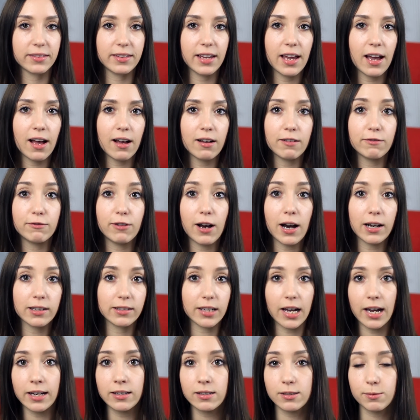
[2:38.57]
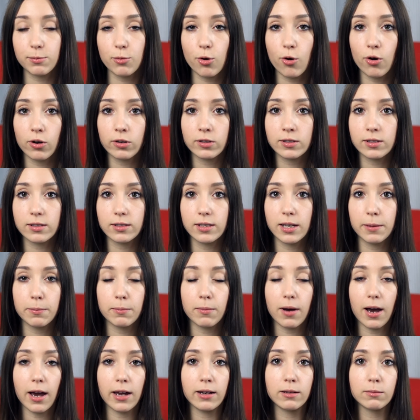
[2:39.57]
Der wacht eines Morgens
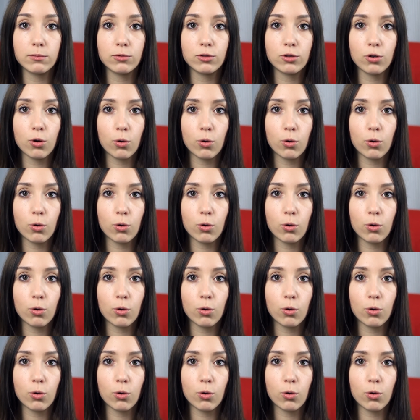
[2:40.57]
neben einem